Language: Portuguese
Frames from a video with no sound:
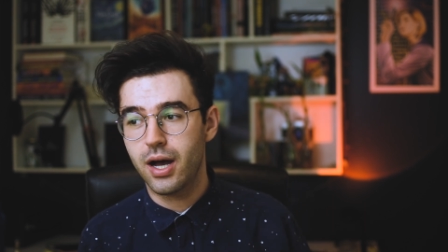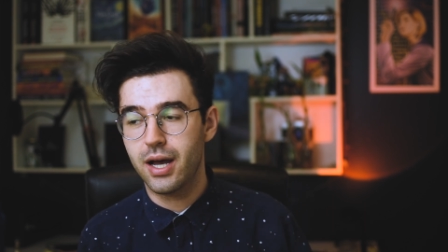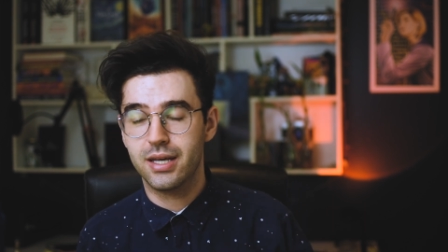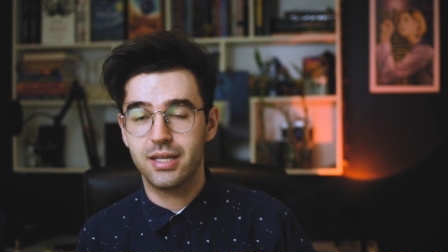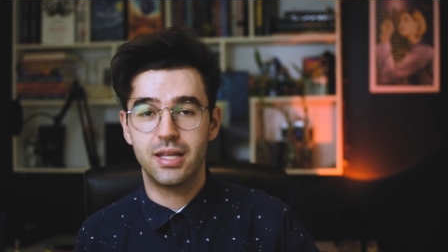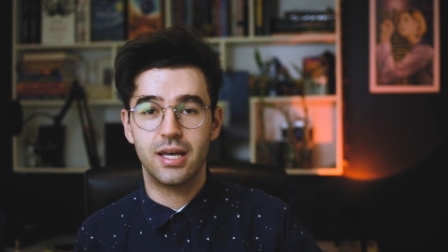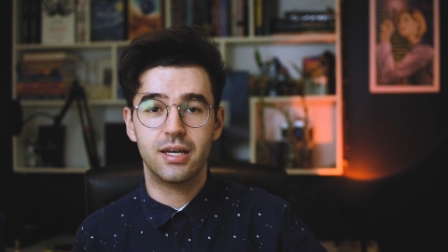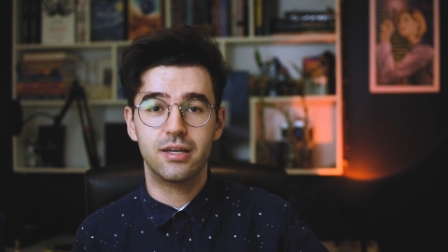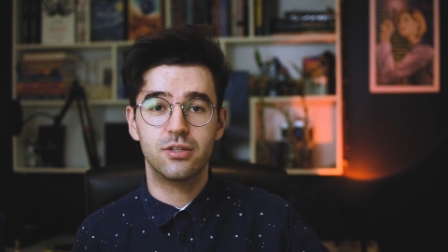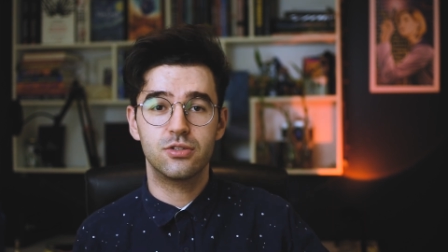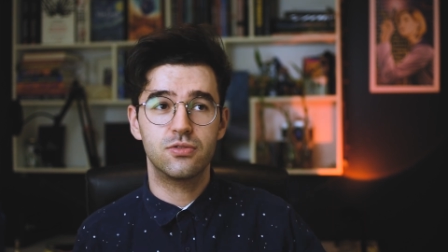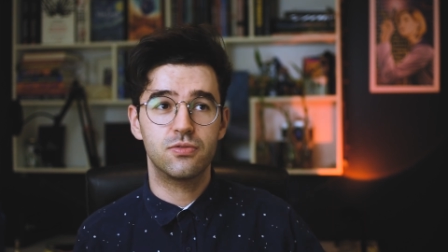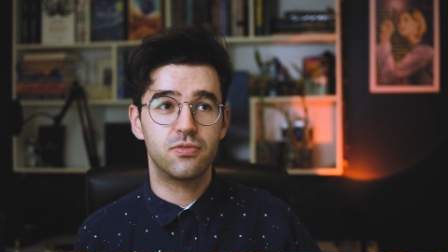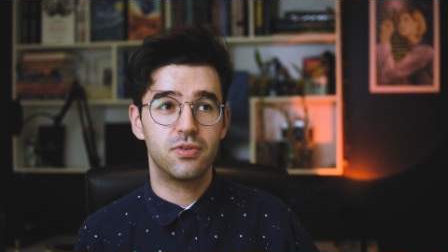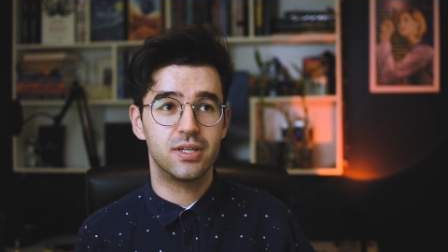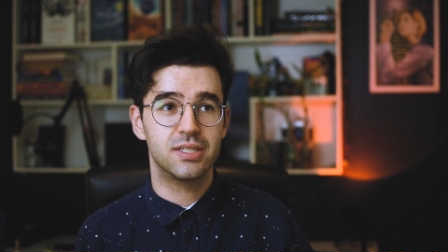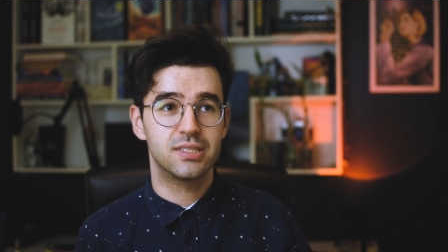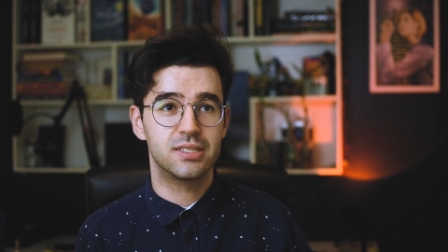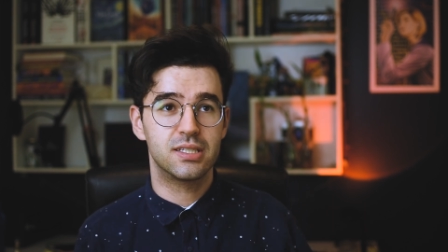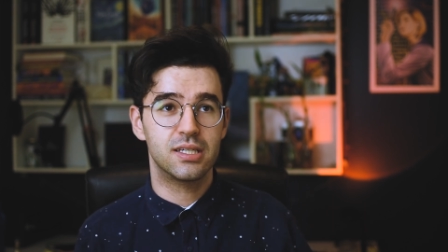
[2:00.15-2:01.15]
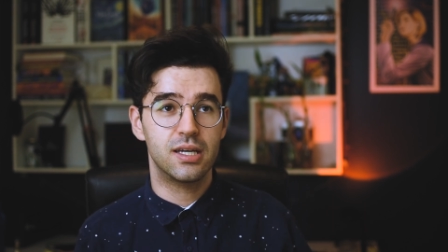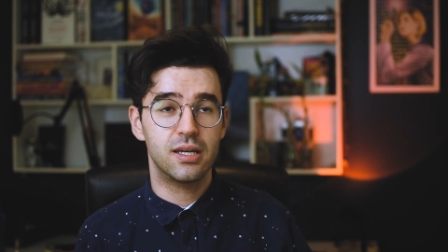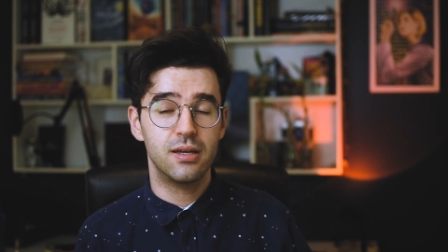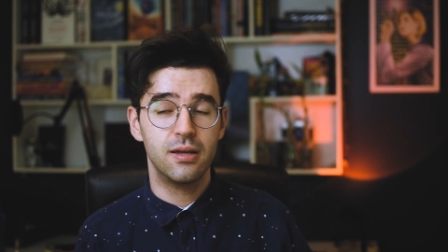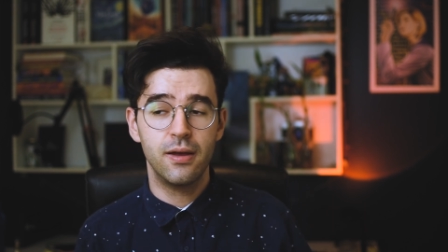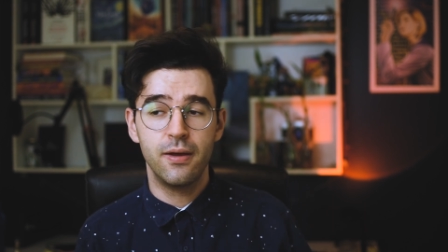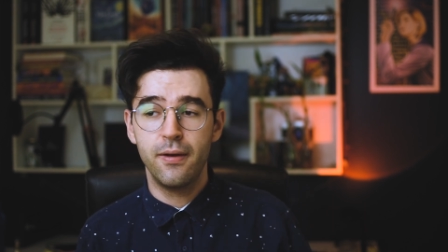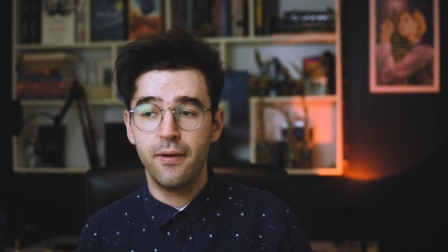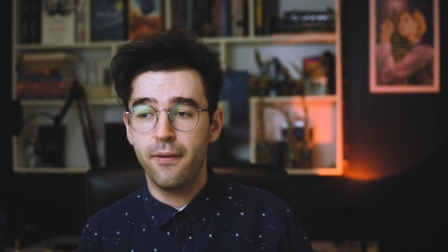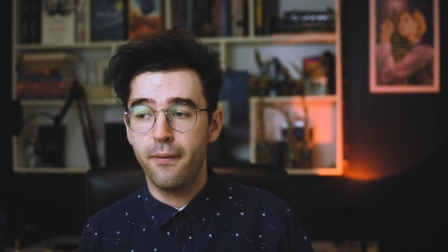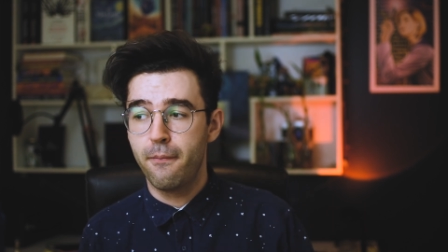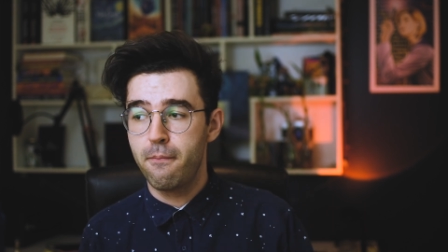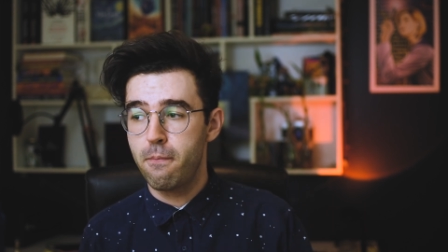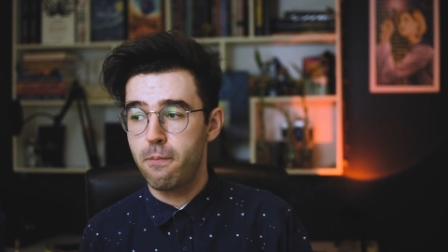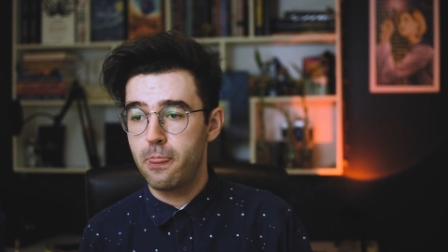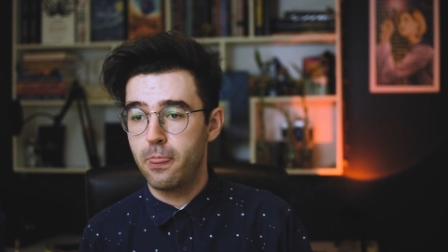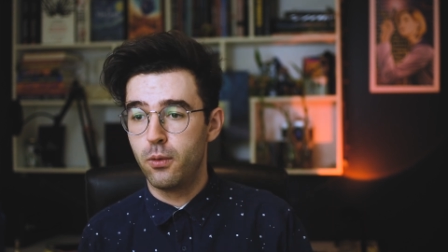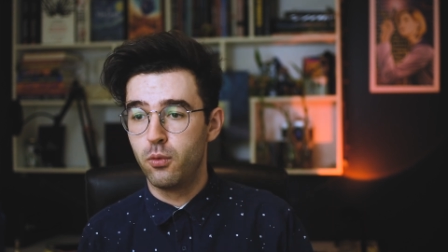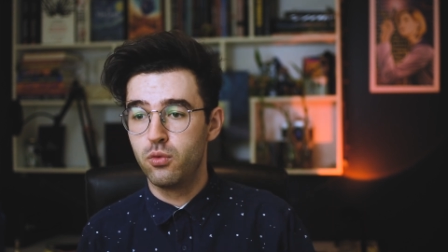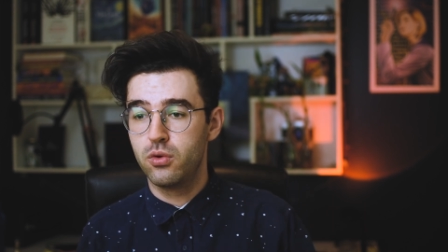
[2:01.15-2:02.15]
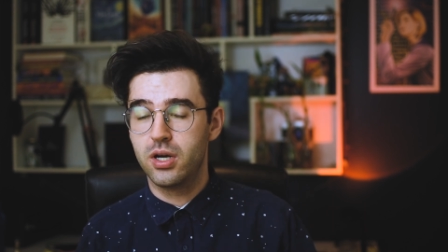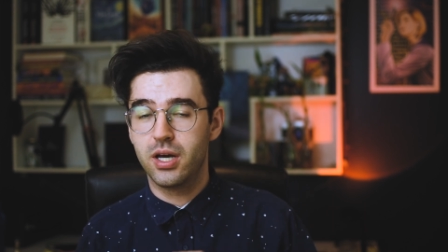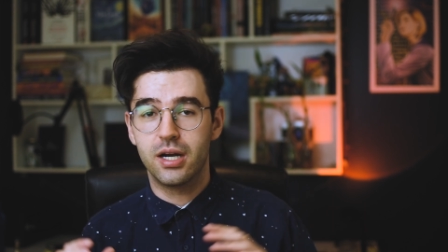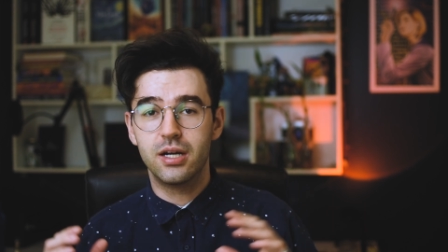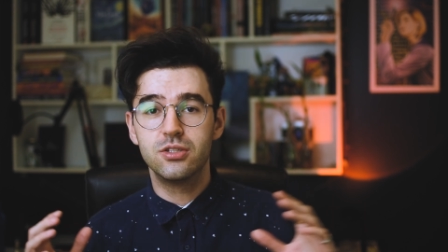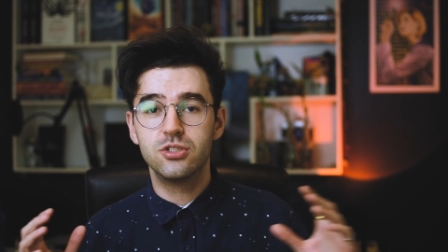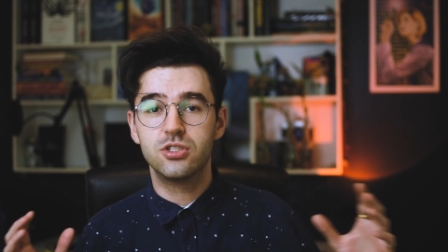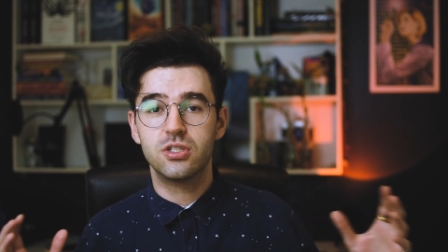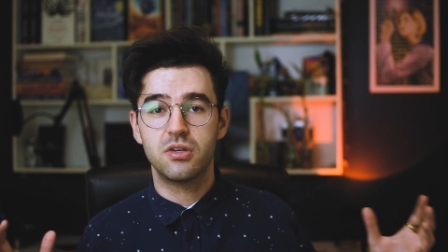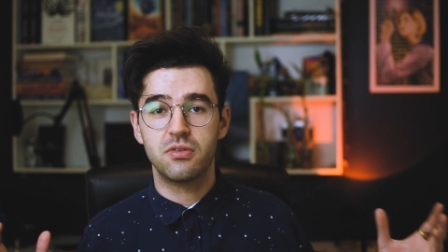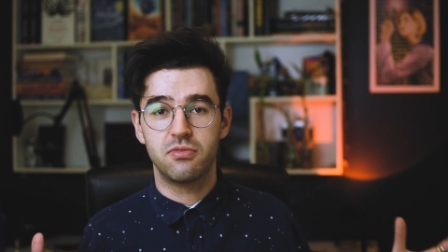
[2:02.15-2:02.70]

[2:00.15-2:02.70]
a ideia de fazer um grande